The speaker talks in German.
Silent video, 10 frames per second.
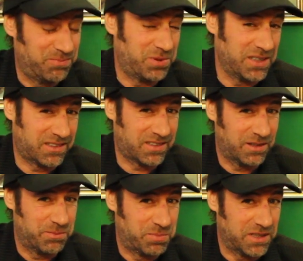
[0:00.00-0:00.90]

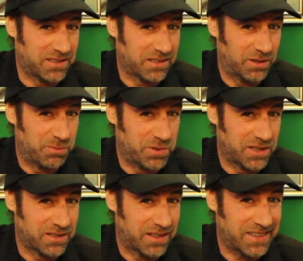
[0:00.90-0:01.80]
Bitter, bitter,
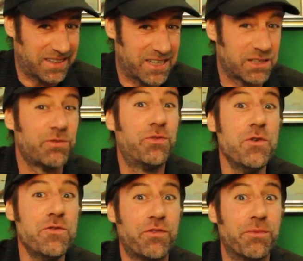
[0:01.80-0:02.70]
bitter. Hat er jetzt
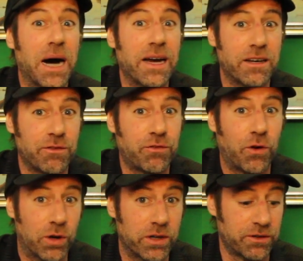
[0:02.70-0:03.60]
fünfmal in
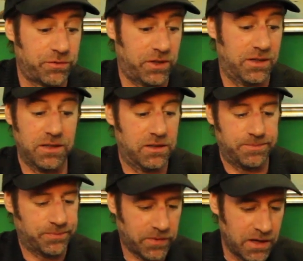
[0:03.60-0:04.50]
Folge äh,
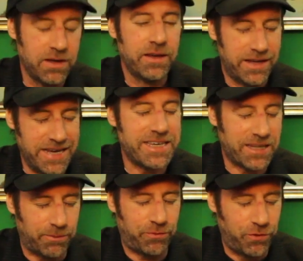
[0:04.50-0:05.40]
Ich
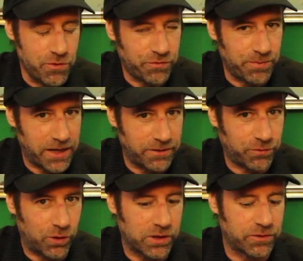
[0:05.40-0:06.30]
habe fünfmal in
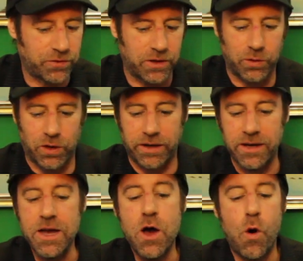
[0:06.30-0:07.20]
Folge verloren.
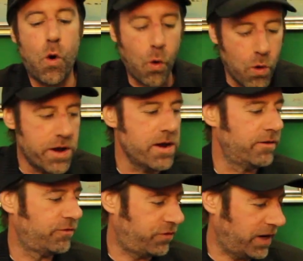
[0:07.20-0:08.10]

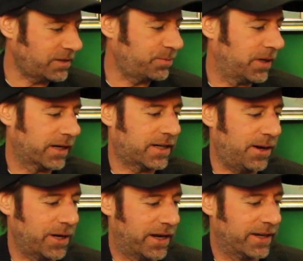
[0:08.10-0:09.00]
Unfassbar.
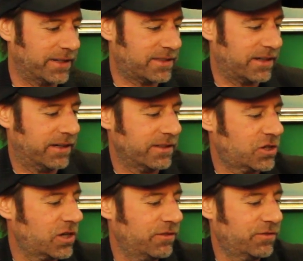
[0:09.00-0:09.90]
Kann man eigentlich gar nicht
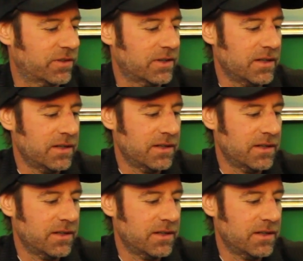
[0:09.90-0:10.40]
schaffen.